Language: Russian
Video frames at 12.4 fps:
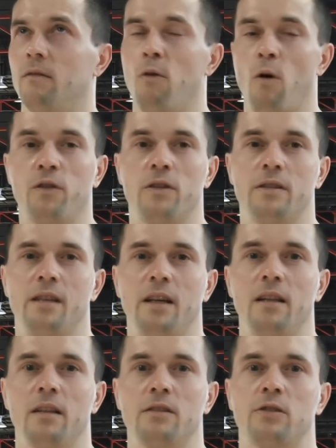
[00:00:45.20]
Вовк
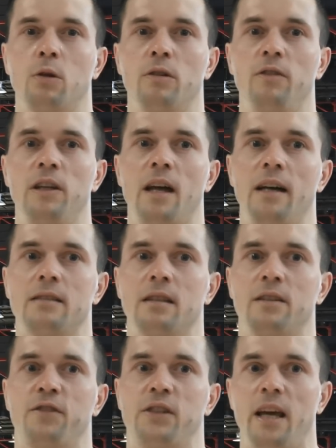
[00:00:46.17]
сделал
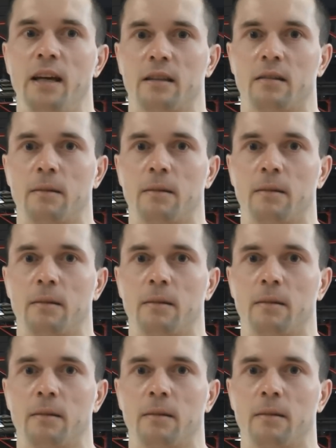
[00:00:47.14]
112 в сет.